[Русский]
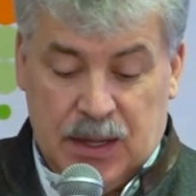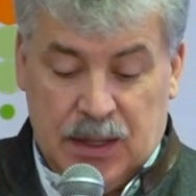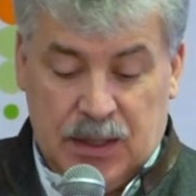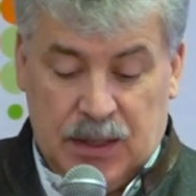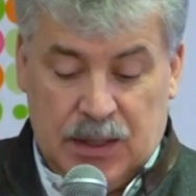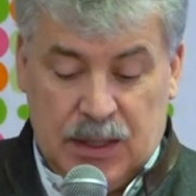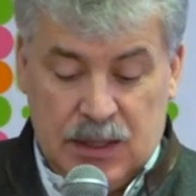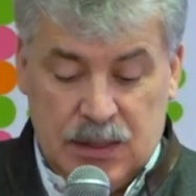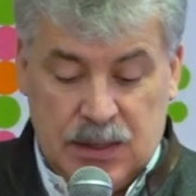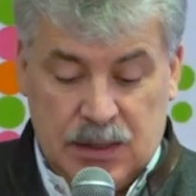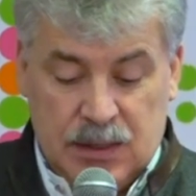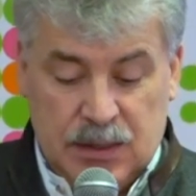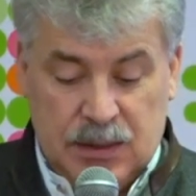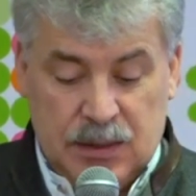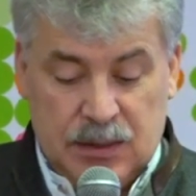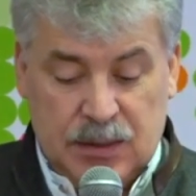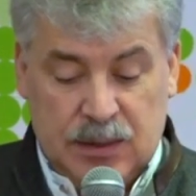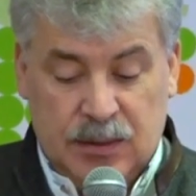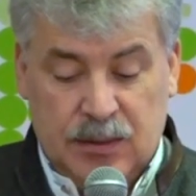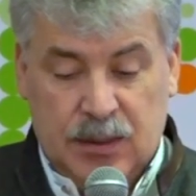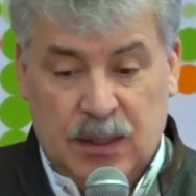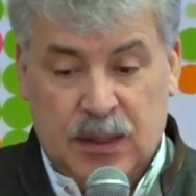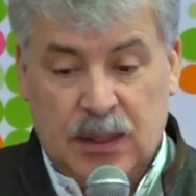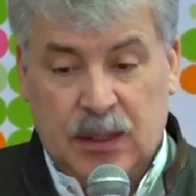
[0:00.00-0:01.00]
Если
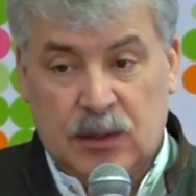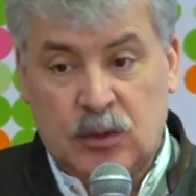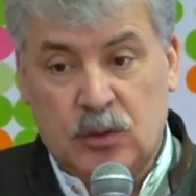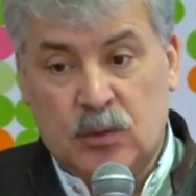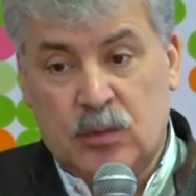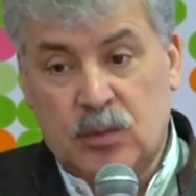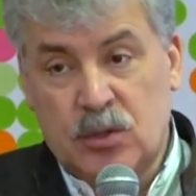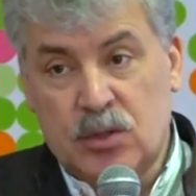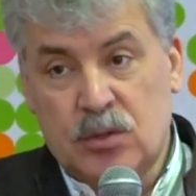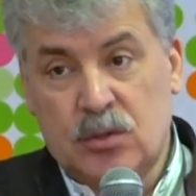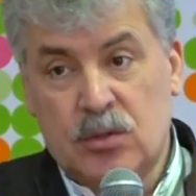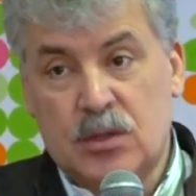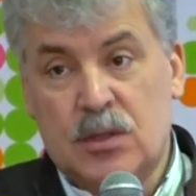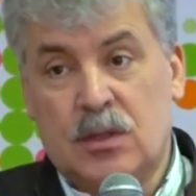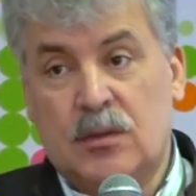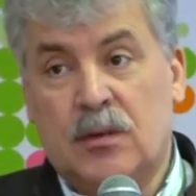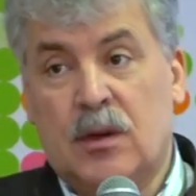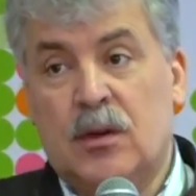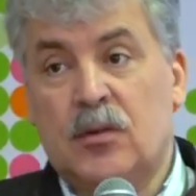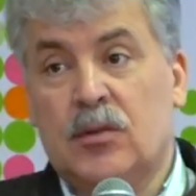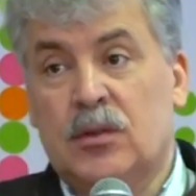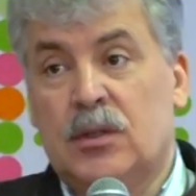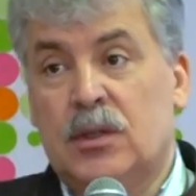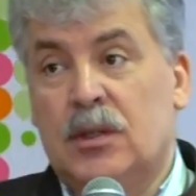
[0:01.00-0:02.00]
говорить о том, что за
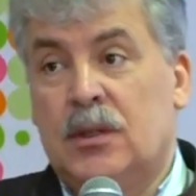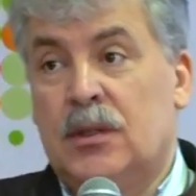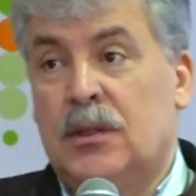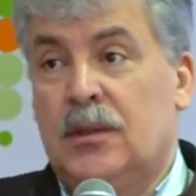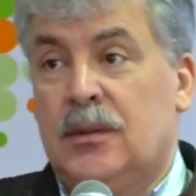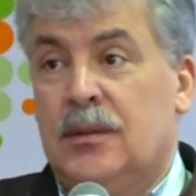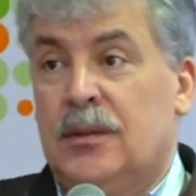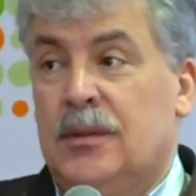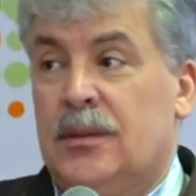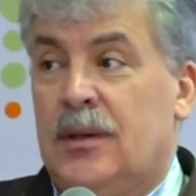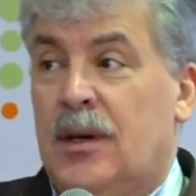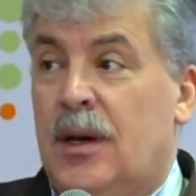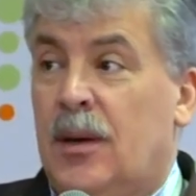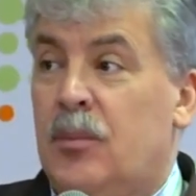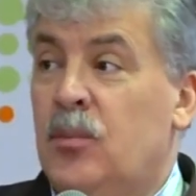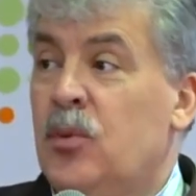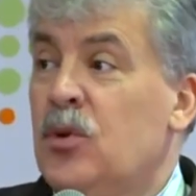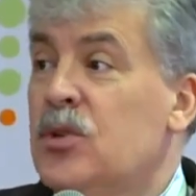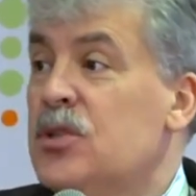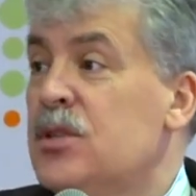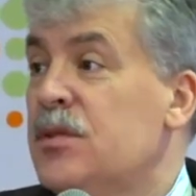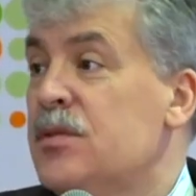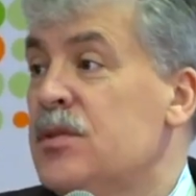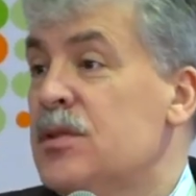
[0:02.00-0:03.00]
два года, а
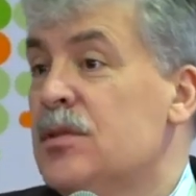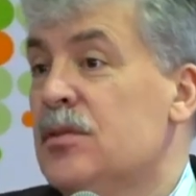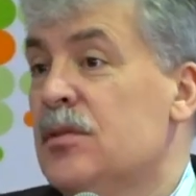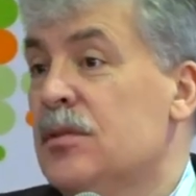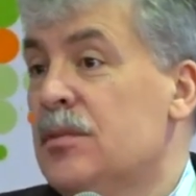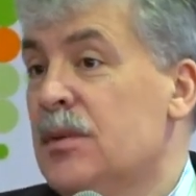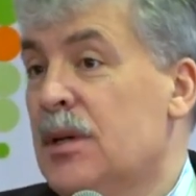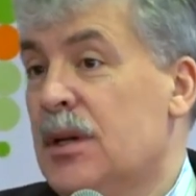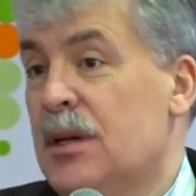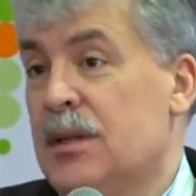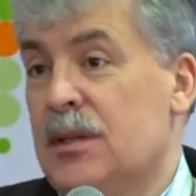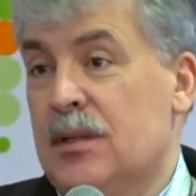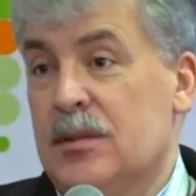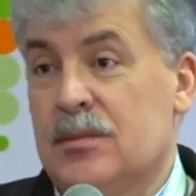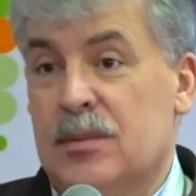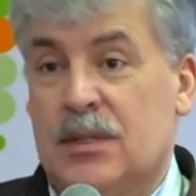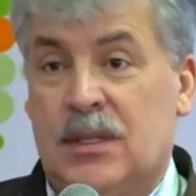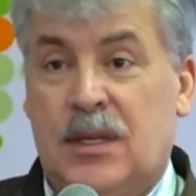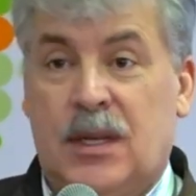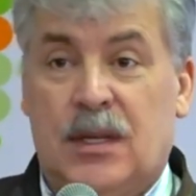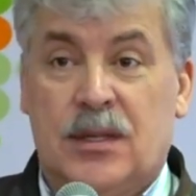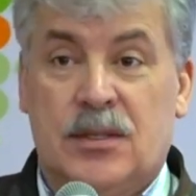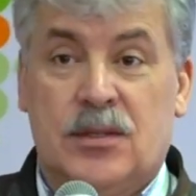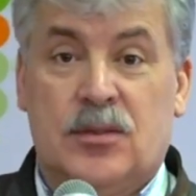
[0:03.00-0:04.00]
больше всего мне хотелось
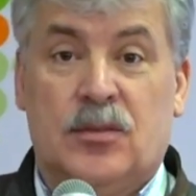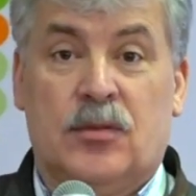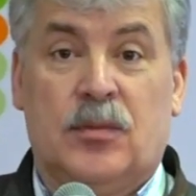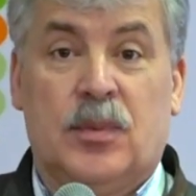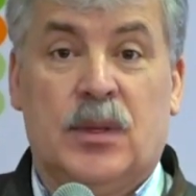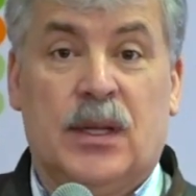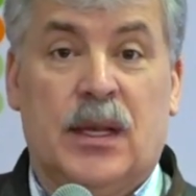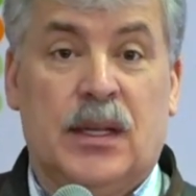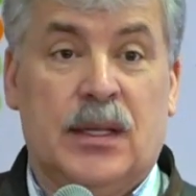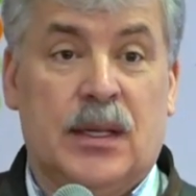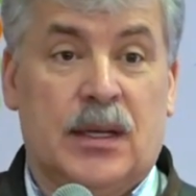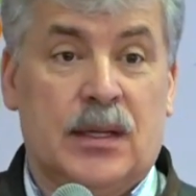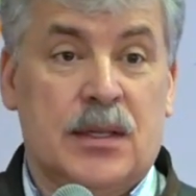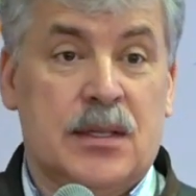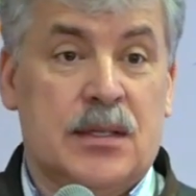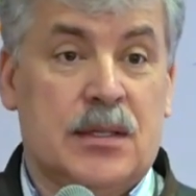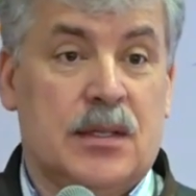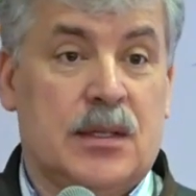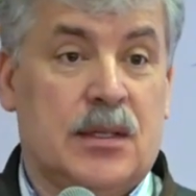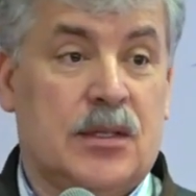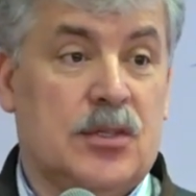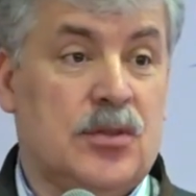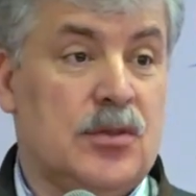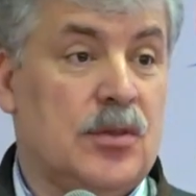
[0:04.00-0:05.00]
бы сказать слов
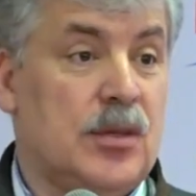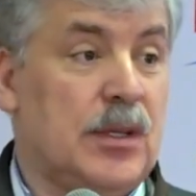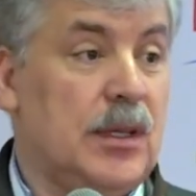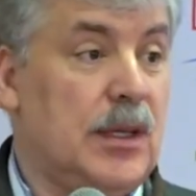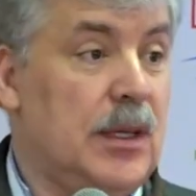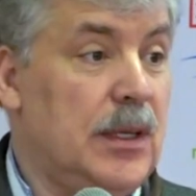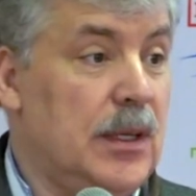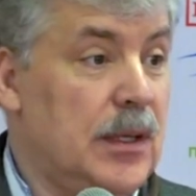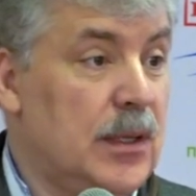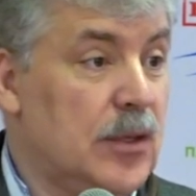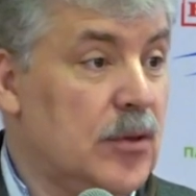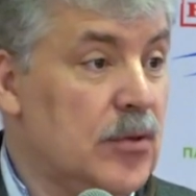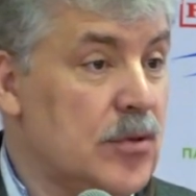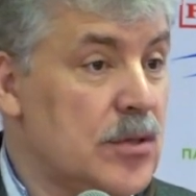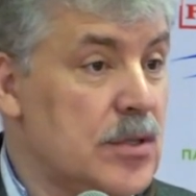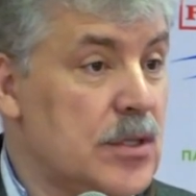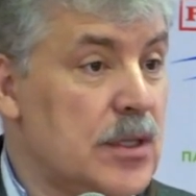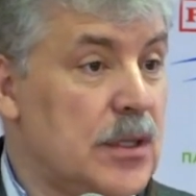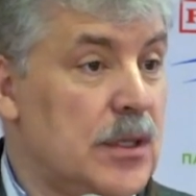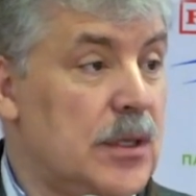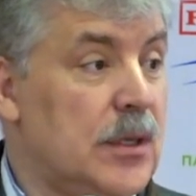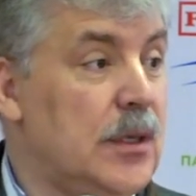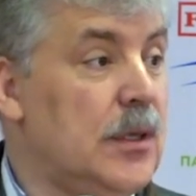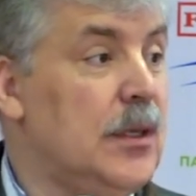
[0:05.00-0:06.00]
благодарности еще Ирине
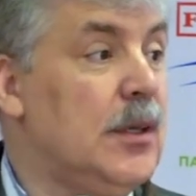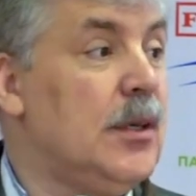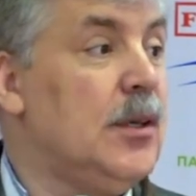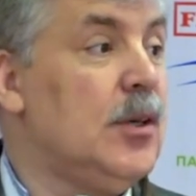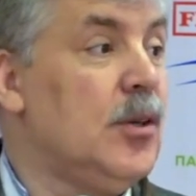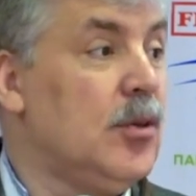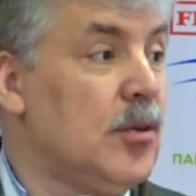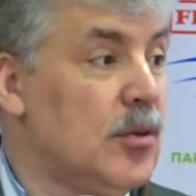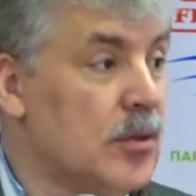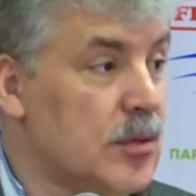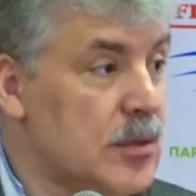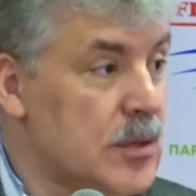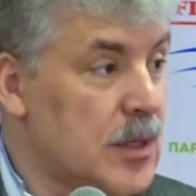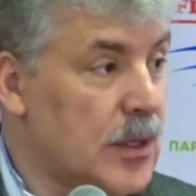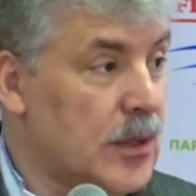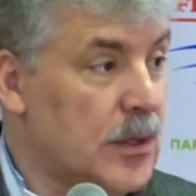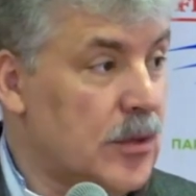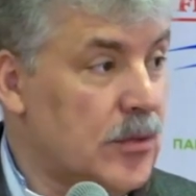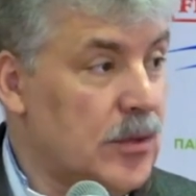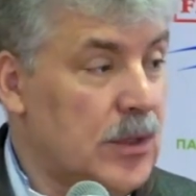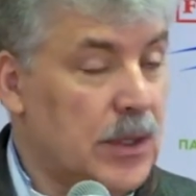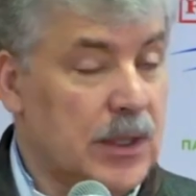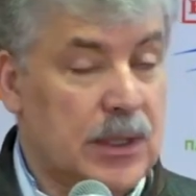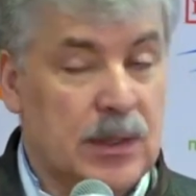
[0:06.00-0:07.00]
Кози и ее
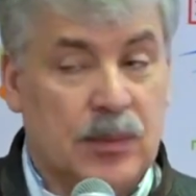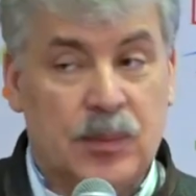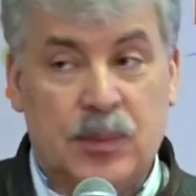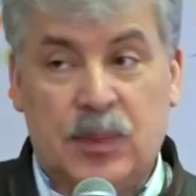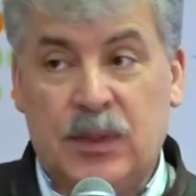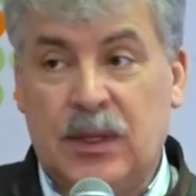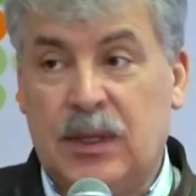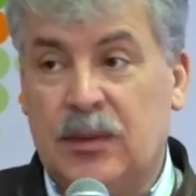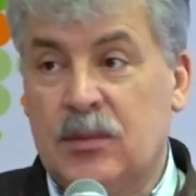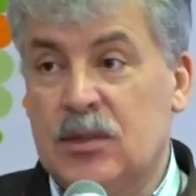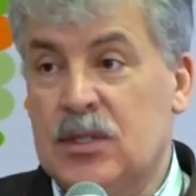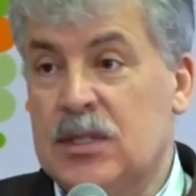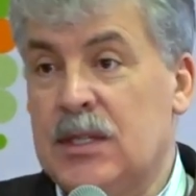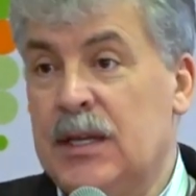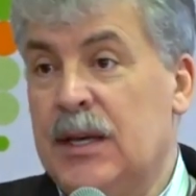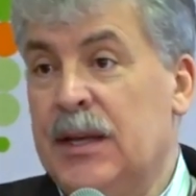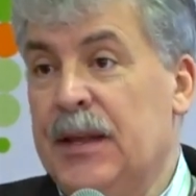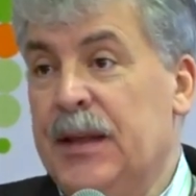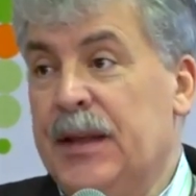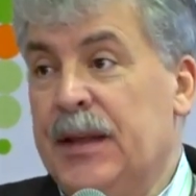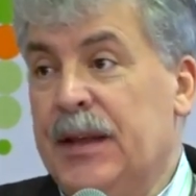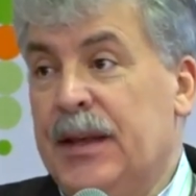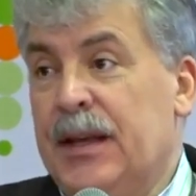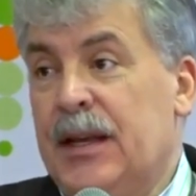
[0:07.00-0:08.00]
сотрудникам, потому
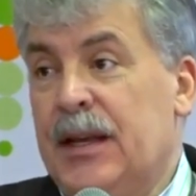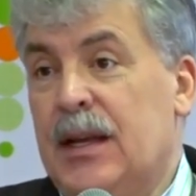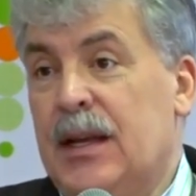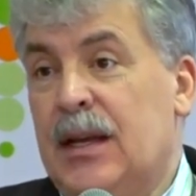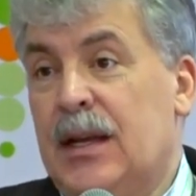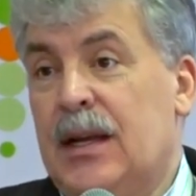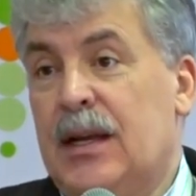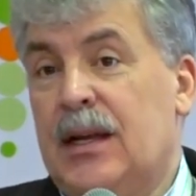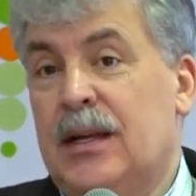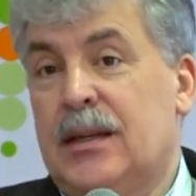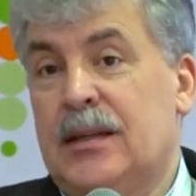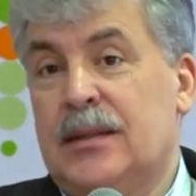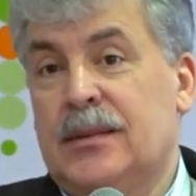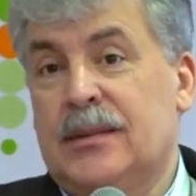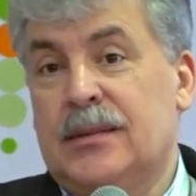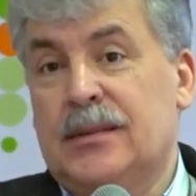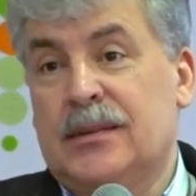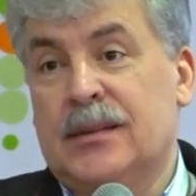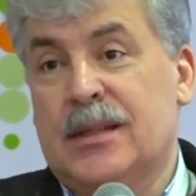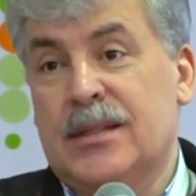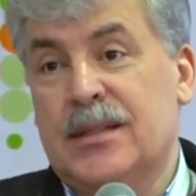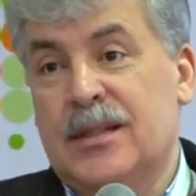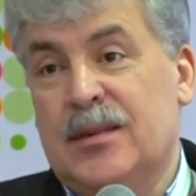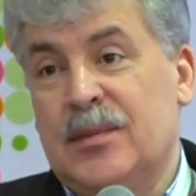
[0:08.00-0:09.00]
что э,
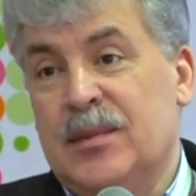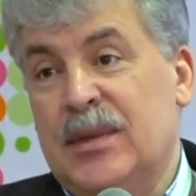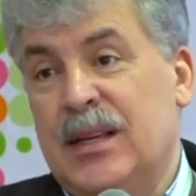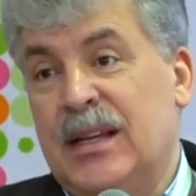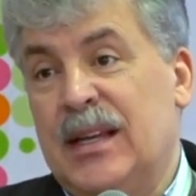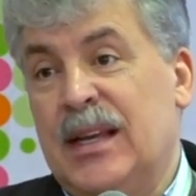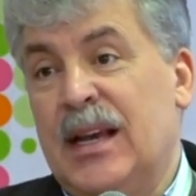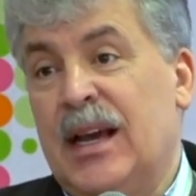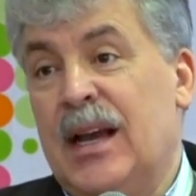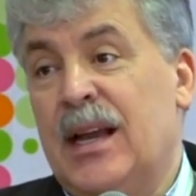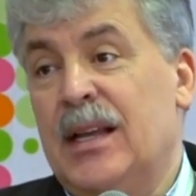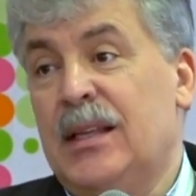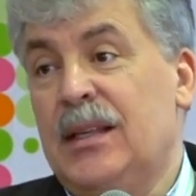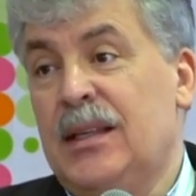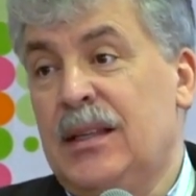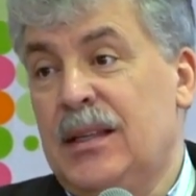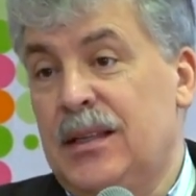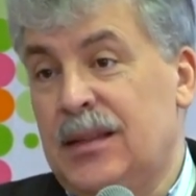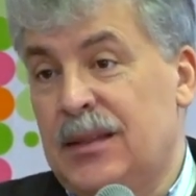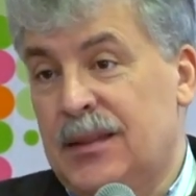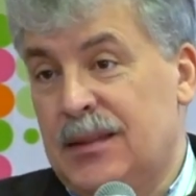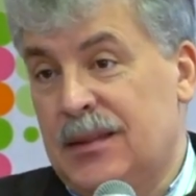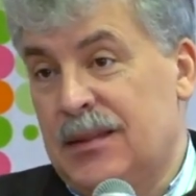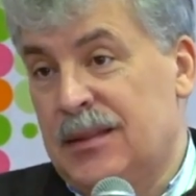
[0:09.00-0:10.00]
на самом деле
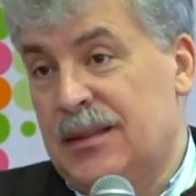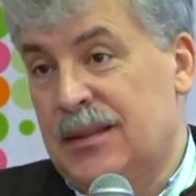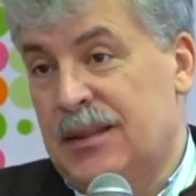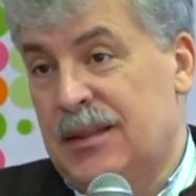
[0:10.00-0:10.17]
они